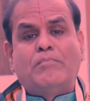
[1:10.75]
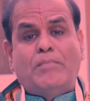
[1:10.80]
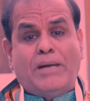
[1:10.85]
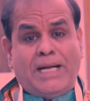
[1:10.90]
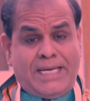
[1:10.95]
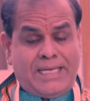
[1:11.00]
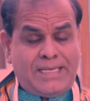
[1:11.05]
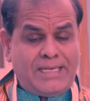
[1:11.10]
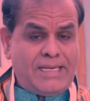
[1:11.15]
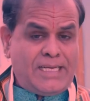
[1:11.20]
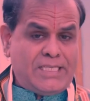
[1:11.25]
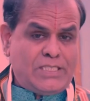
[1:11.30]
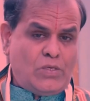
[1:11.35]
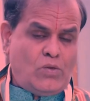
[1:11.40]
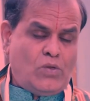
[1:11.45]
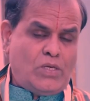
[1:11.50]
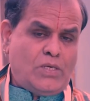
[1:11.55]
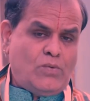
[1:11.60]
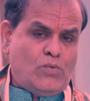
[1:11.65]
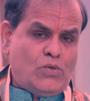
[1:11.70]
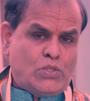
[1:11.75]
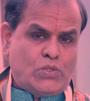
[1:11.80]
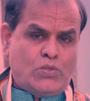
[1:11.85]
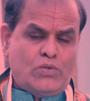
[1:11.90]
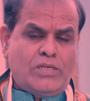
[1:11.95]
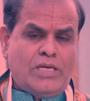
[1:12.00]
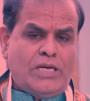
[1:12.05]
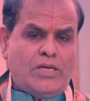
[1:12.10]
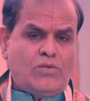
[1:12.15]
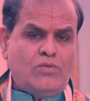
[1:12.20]
మకర రాశిలోకి
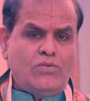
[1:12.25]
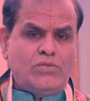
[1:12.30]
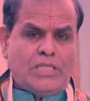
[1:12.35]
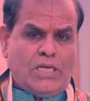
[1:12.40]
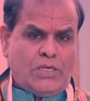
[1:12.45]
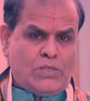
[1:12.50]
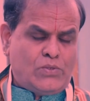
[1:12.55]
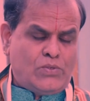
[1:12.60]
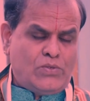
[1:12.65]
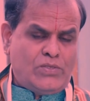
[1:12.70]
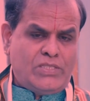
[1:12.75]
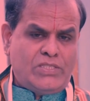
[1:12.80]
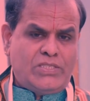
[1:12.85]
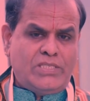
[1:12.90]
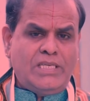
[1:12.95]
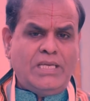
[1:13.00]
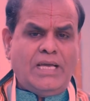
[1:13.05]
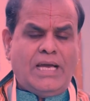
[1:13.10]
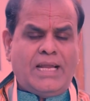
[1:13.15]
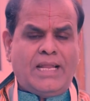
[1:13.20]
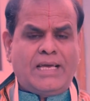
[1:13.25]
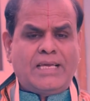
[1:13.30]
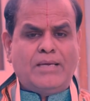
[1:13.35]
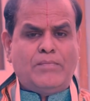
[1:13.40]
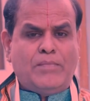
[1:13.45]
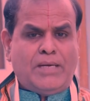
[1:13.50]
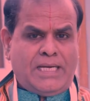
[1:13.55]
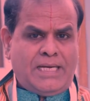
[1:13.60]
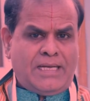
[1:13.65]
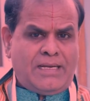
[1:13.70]
వస్తున్నారు ధనుసు నుంచి అలాగే
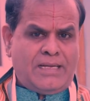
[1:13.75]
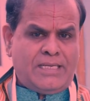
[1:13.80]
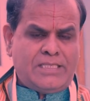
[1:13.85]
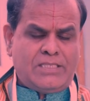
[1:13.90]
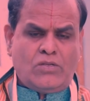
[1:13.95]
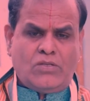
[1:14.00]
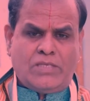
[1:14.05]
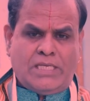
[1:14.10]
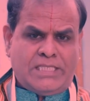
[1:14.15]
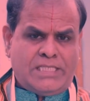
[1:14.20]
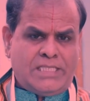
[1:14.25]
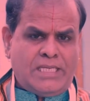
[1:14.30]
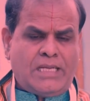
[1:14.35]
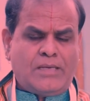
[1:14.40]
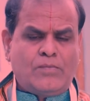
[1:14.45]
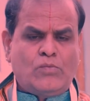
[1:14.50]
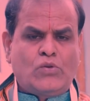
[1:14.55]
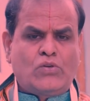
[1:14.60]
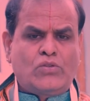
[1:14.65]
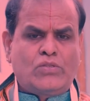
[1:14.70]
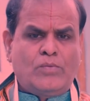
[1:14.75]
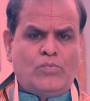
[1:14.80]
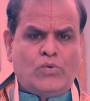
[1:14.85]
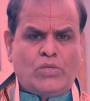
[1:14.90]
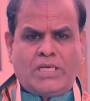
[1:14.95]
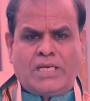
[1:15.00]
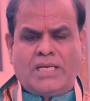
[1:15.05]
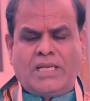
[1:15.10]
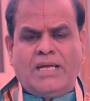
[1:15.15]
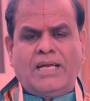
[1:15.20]
మకర రాశిలో సంచారం ఉంటుంది
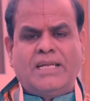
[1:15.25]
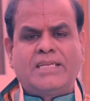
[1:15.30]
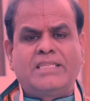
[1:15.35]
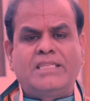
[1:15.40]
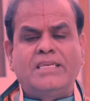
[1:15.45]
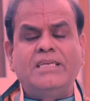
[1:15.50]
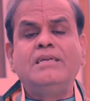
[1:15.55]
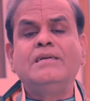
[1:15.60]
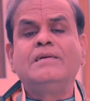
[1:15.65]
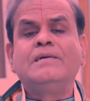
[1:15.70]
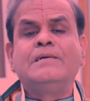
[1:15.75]
బుధగ్రహానిది